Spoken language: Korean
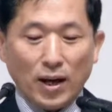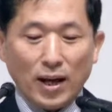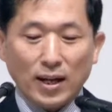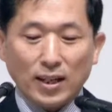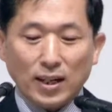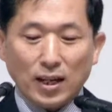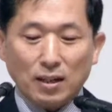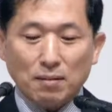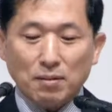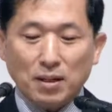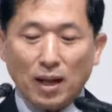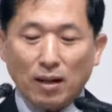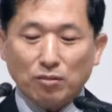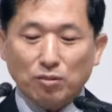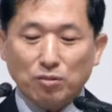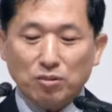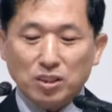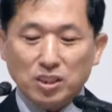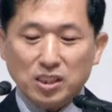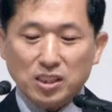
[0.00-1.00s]
왜 하나님의
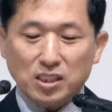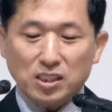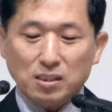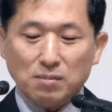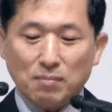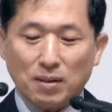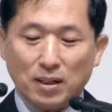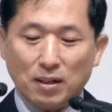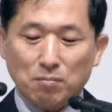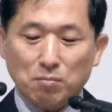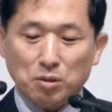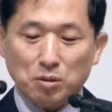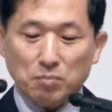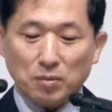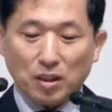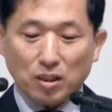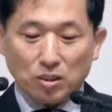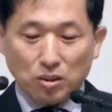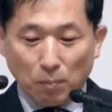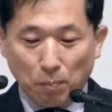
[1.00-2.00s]
약속을 지키실 만한 분입니까?